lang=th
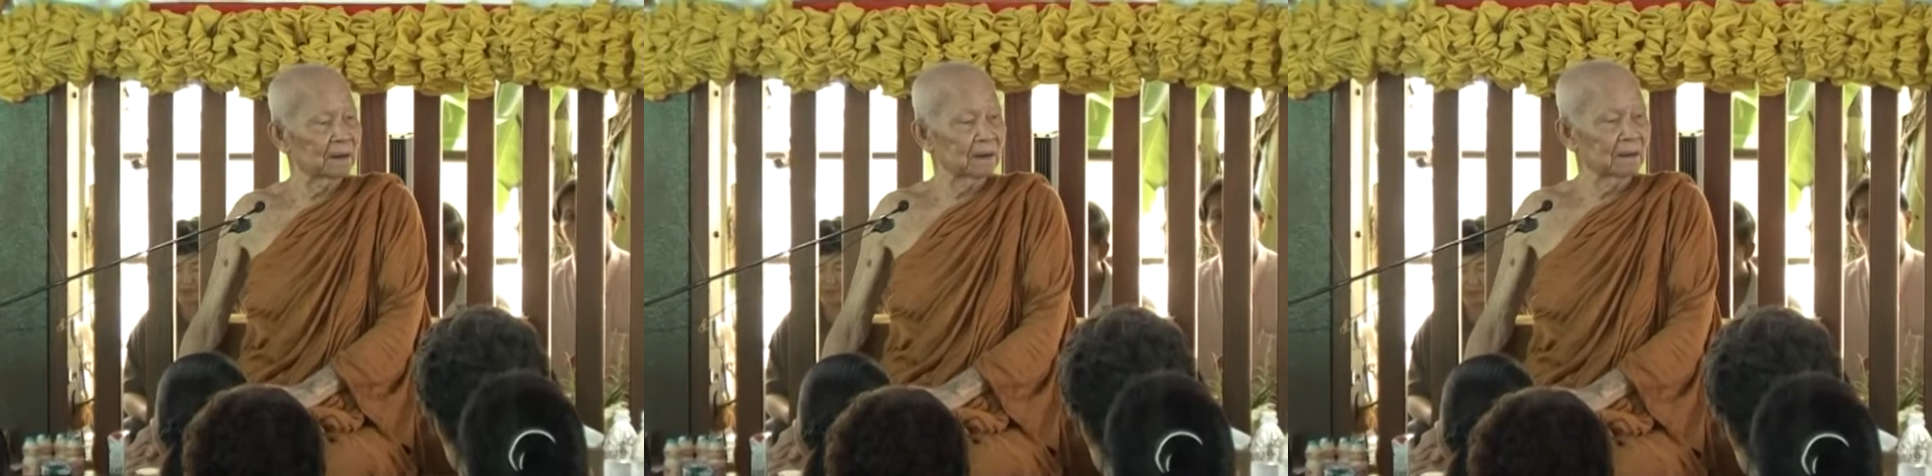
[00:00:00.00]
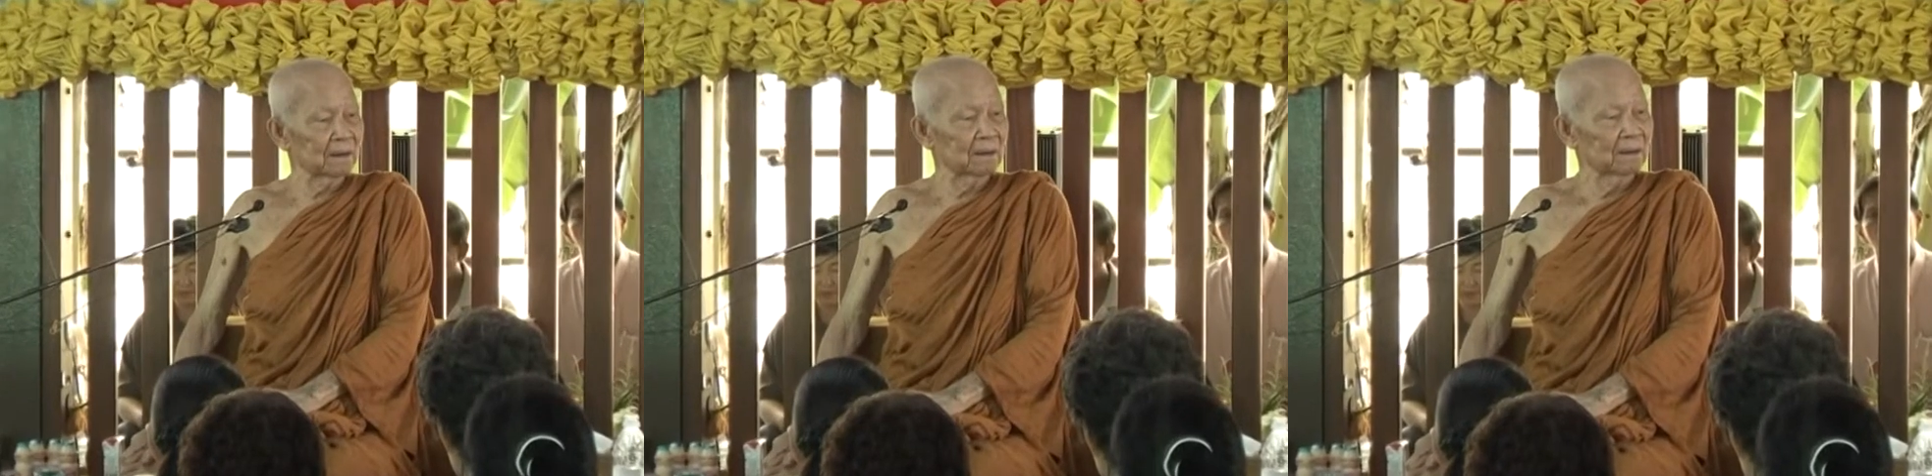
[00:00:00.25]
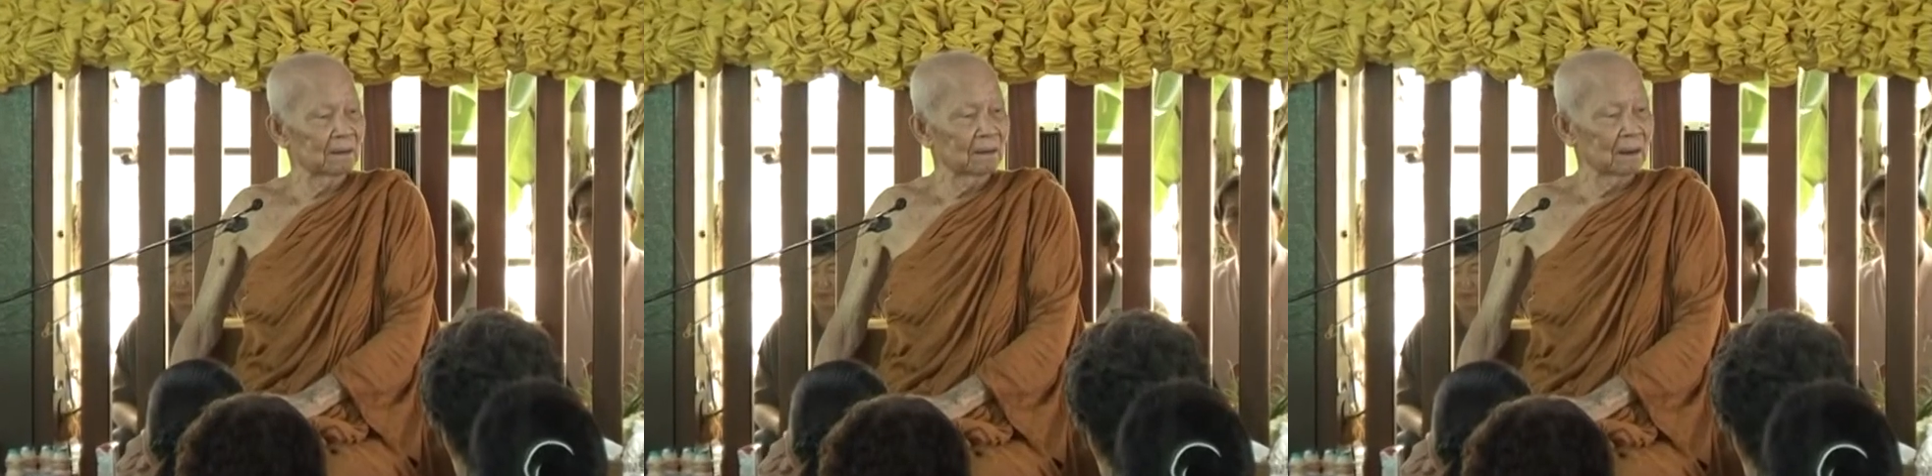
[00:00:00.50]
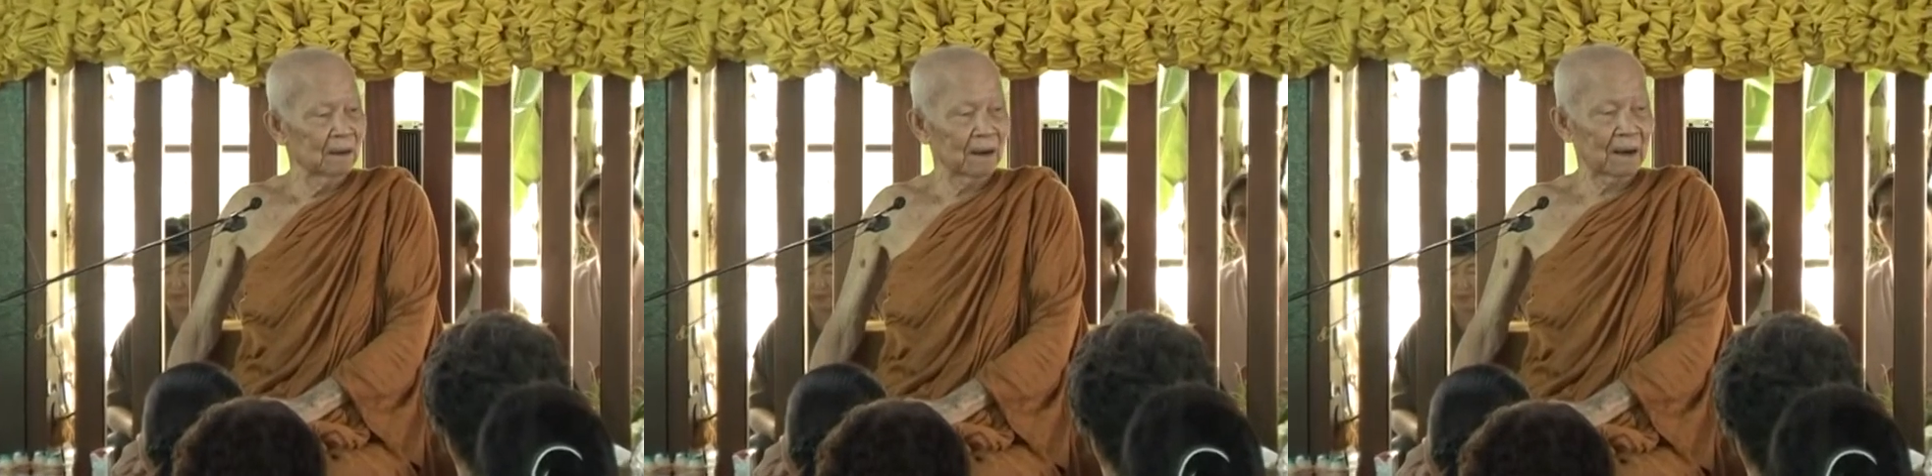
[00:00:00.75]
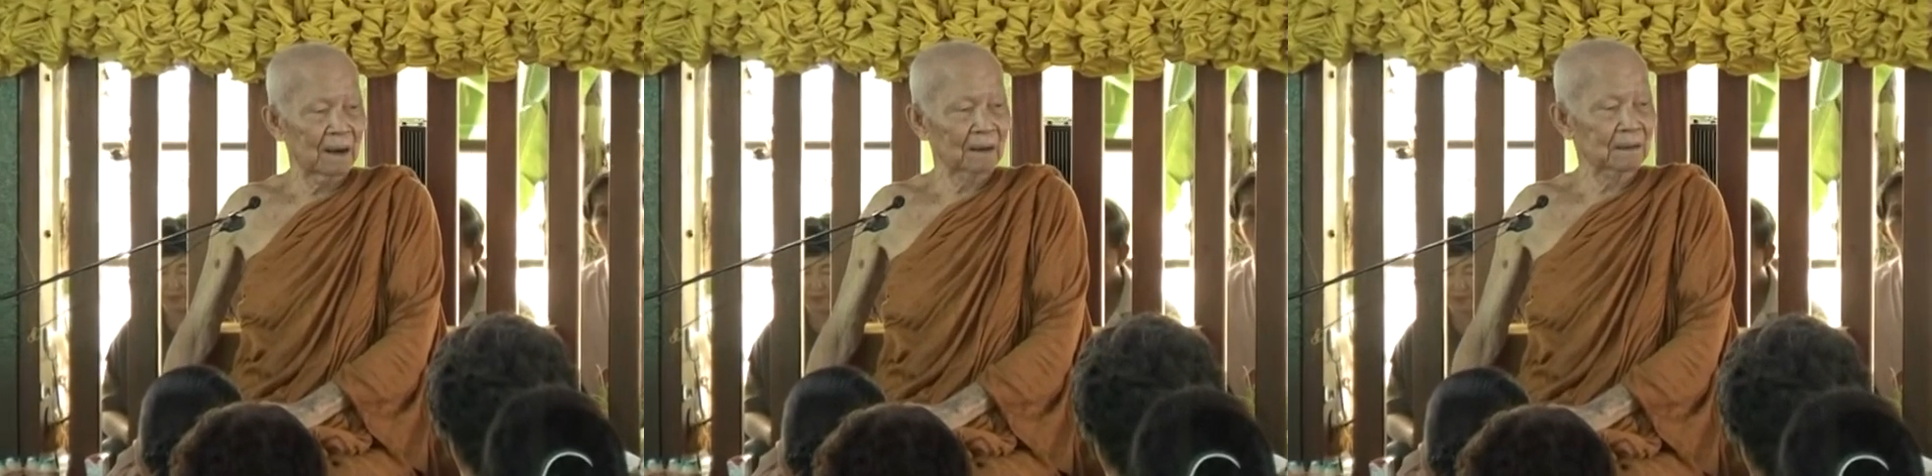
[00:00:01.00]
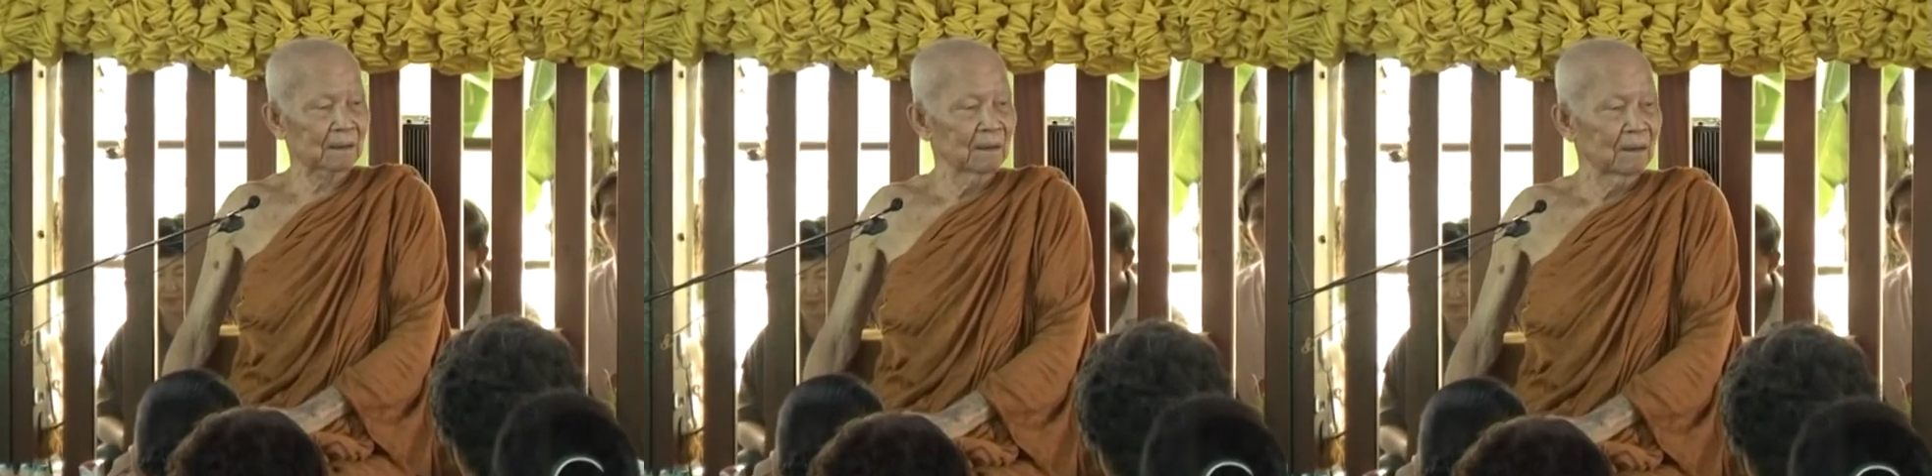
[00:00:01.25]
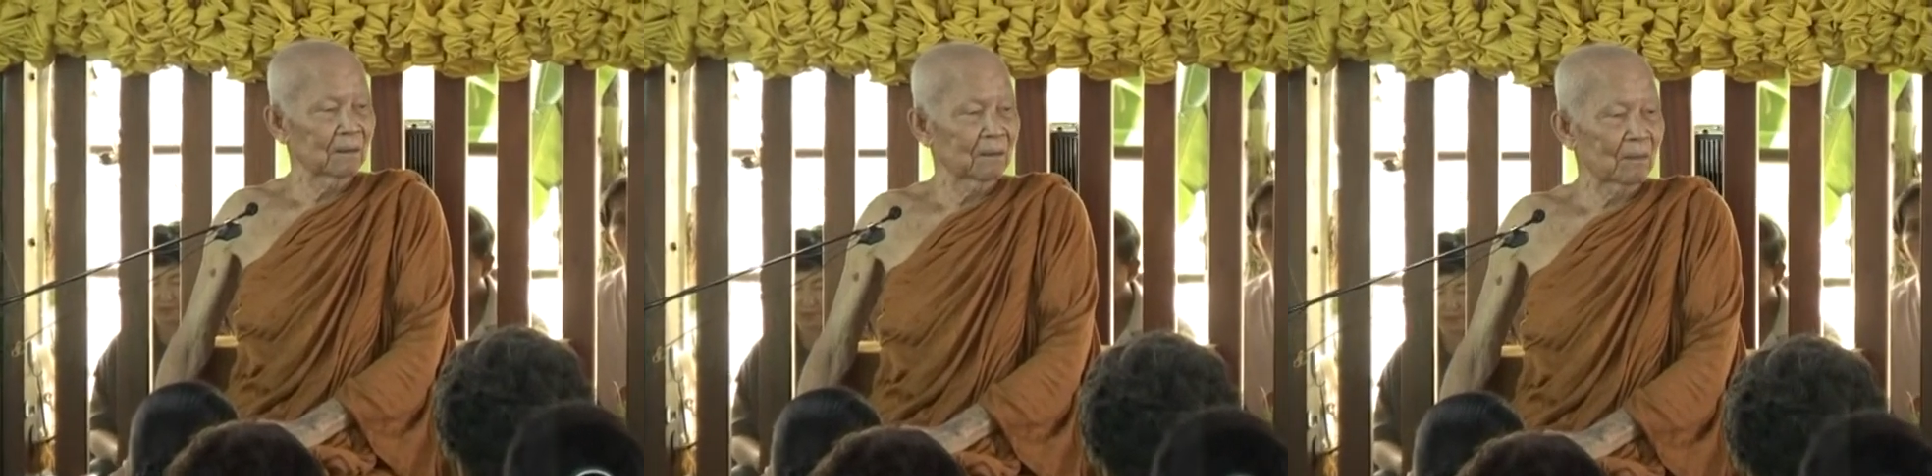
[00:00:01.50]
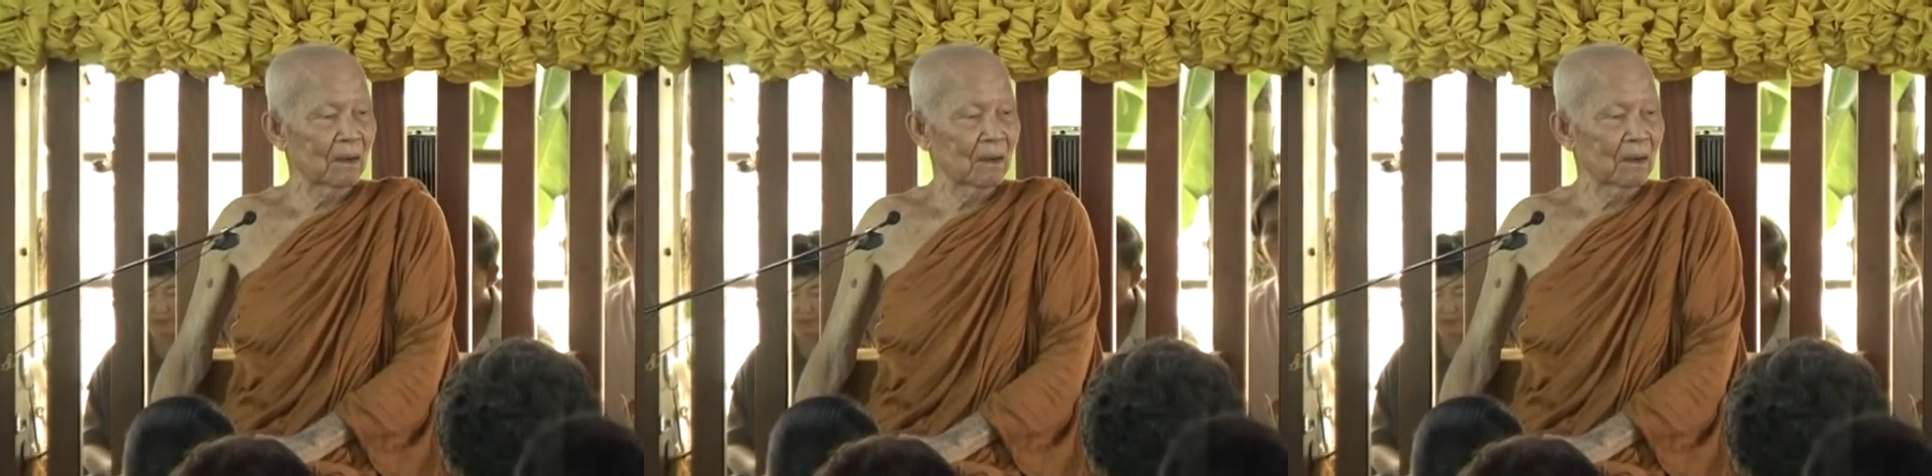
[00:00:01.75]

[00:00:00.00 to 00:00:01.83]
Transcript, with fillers: ยหาค